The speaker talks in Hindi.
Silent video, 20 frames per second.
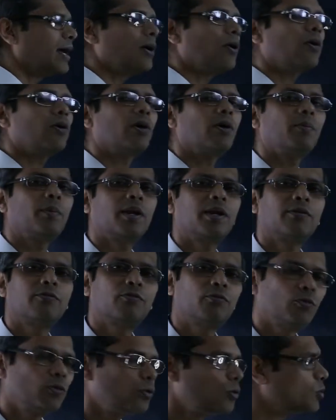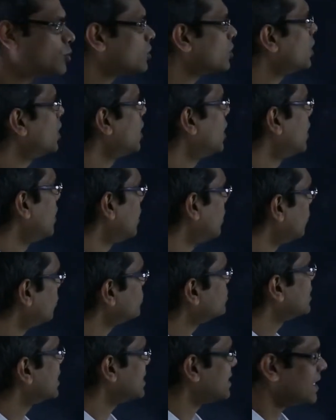है और हमारा फोर्स
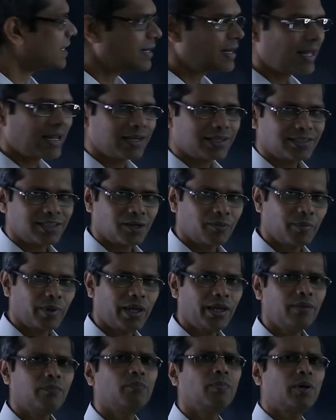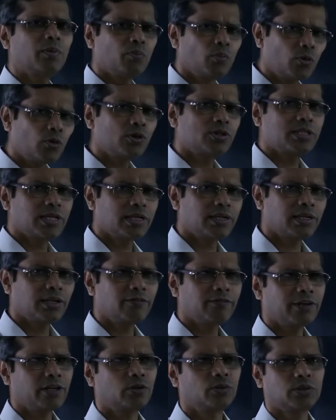उसके जेड डायरेक्शन में है बट मोर जनरल
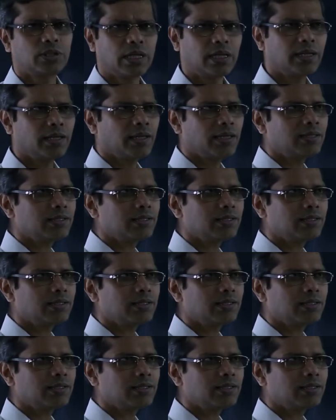वे टू थिंक